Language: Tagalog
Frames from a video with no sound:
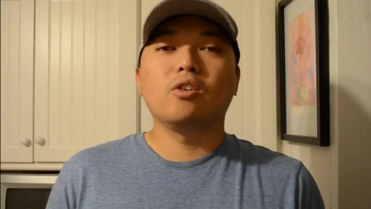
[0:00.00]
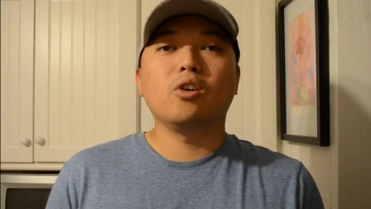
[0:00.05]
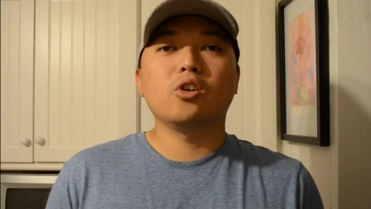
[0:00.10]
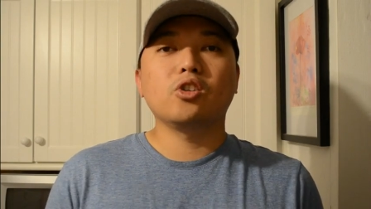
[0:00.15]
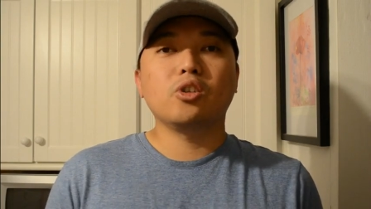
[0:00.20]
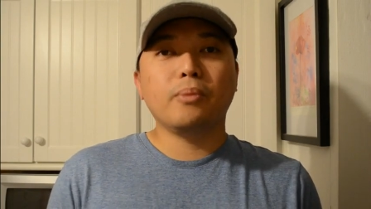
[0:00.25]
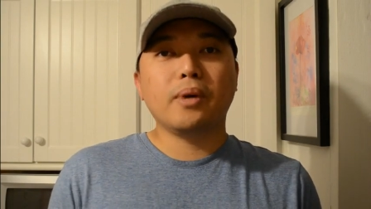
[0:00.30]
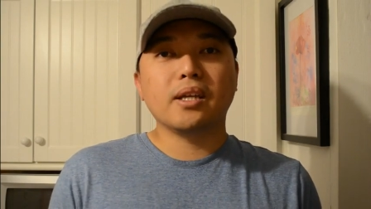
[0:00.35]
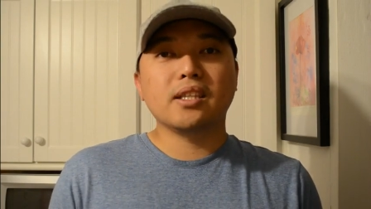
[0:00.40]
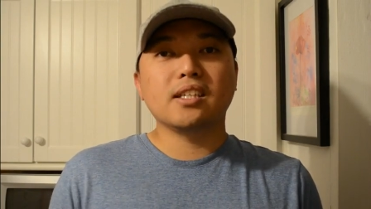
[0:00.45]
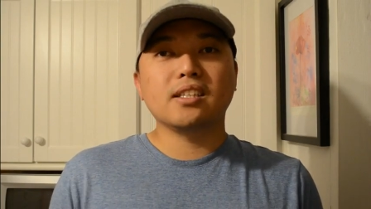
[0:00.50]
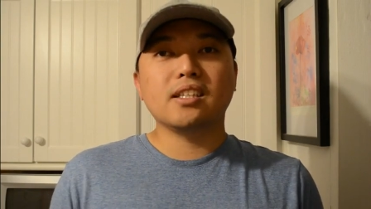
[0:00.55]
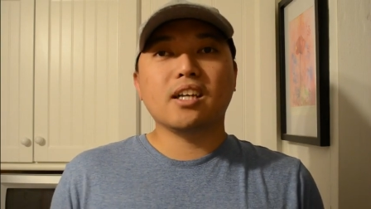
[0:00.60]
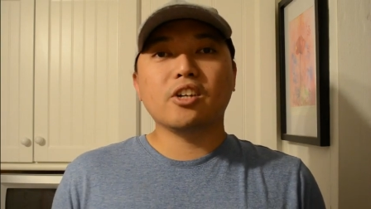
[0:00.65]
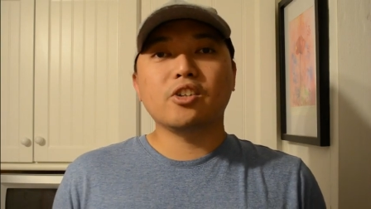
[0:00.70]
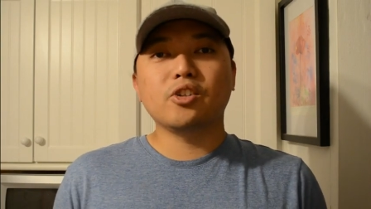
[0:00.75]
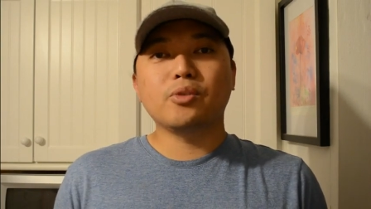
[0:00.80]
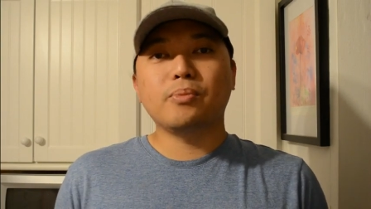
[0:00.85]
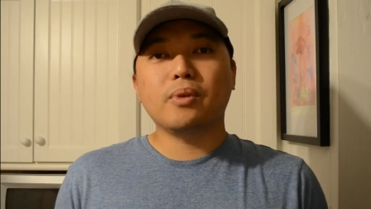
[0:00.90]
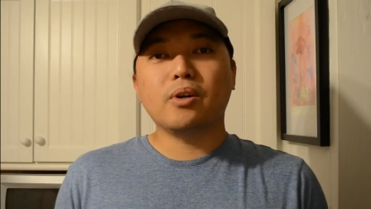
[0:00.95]
automatic na
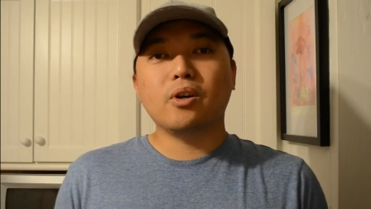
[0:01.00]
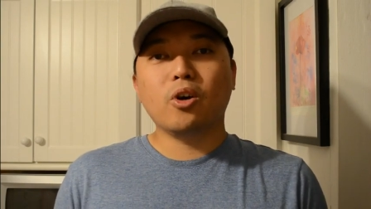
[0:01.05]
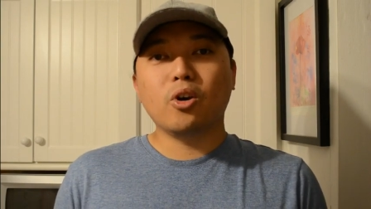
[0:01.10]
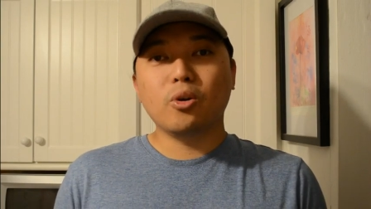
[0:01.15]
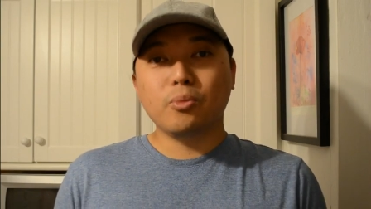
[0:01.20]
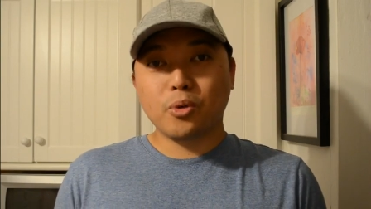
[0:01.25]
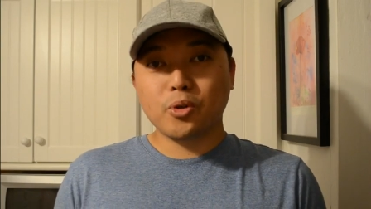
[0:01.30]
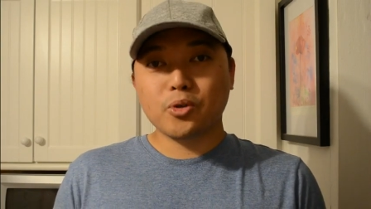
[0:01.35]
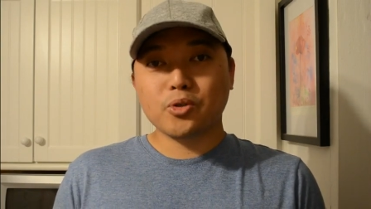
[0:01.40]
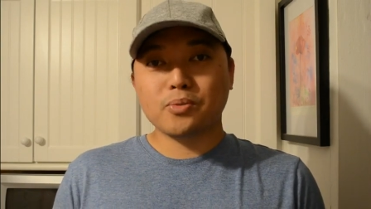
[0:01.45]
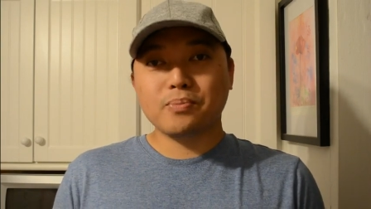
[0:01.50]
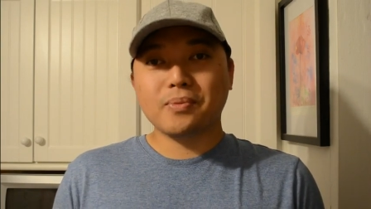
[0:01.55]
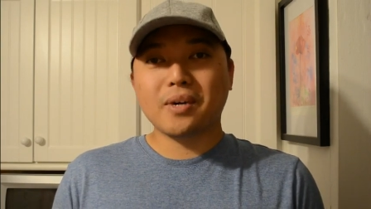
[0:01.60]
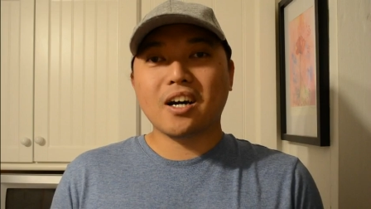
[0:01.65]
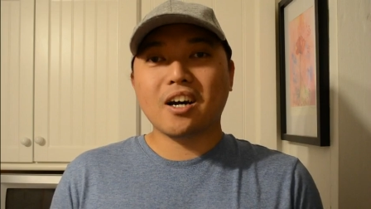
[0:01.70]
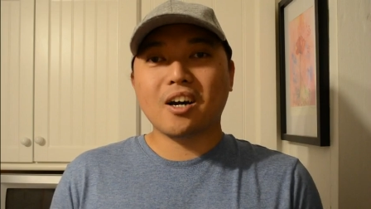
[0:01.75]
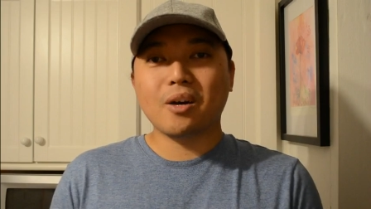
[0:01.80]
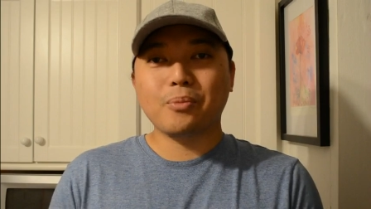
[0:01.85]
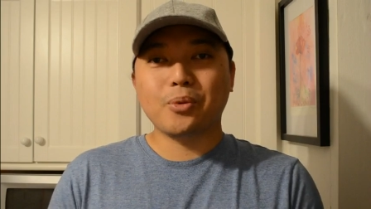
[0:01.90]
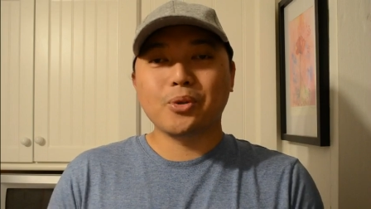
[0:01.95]
kayong almost
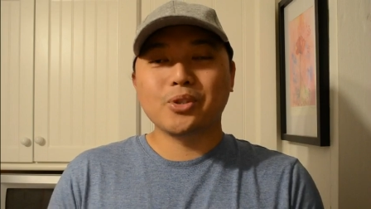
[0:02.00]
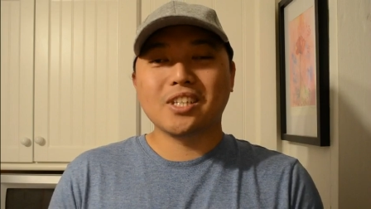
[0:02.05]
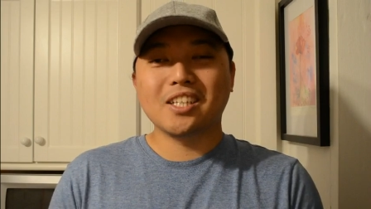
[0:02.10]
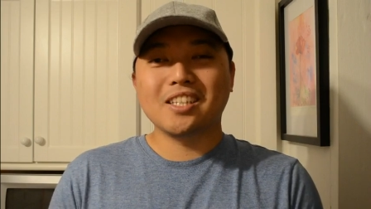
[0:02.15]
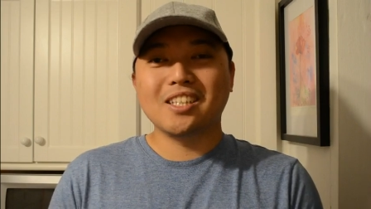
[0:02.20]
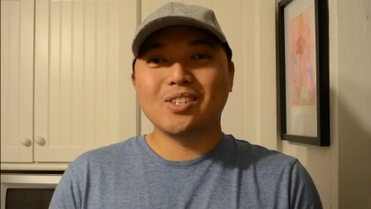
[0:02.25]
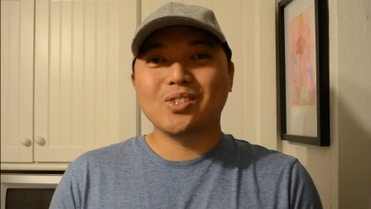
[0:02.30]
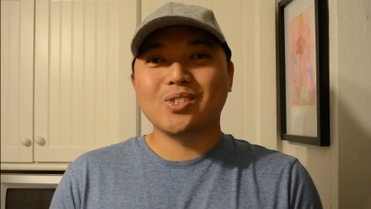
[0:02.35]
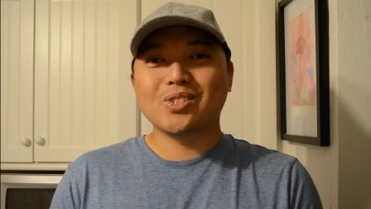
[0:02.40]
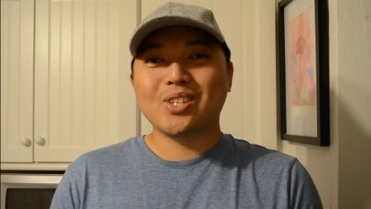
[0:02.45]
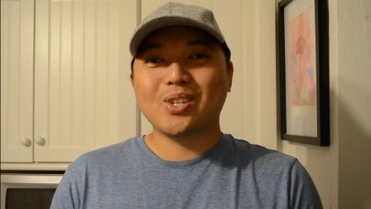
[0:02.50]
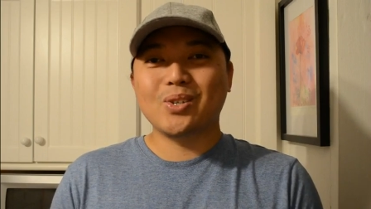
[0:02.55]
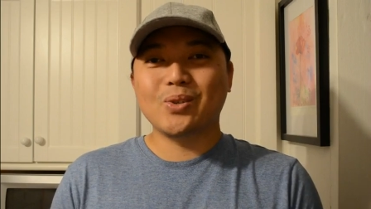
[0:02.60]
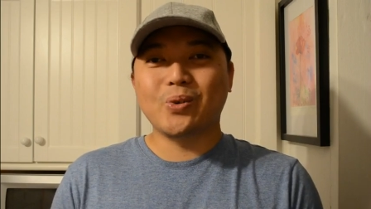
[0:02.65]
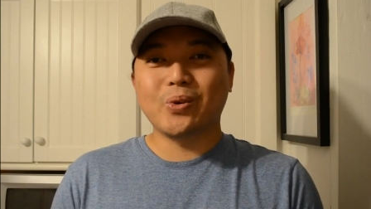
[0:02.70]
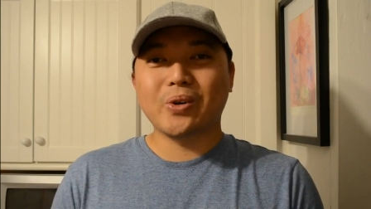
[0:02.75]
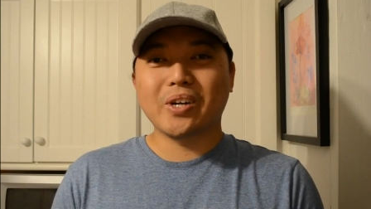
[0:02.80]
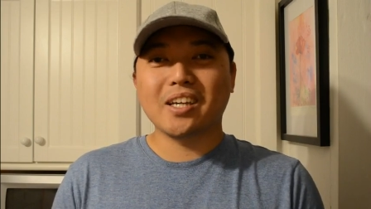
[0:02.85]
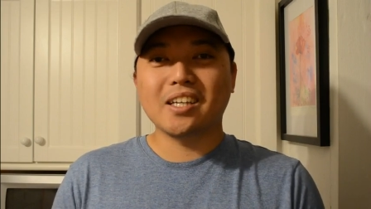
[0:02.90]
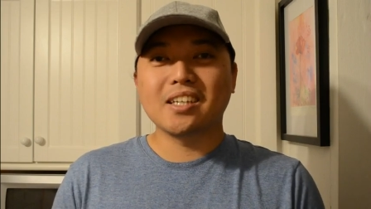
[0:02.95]
makakapunta dito sa
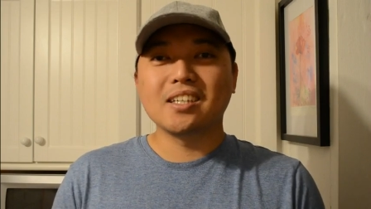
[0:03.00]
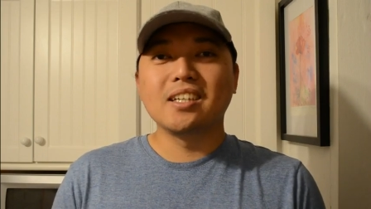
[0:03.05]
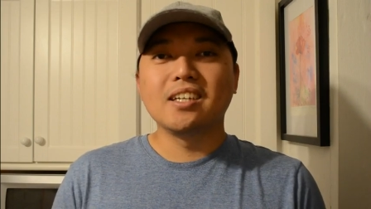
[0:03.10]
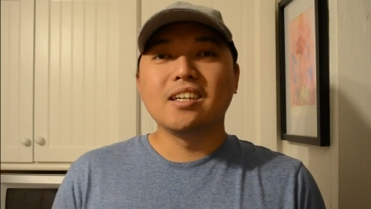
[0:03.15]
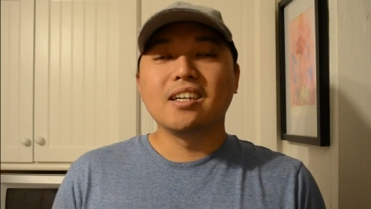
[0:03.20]
UK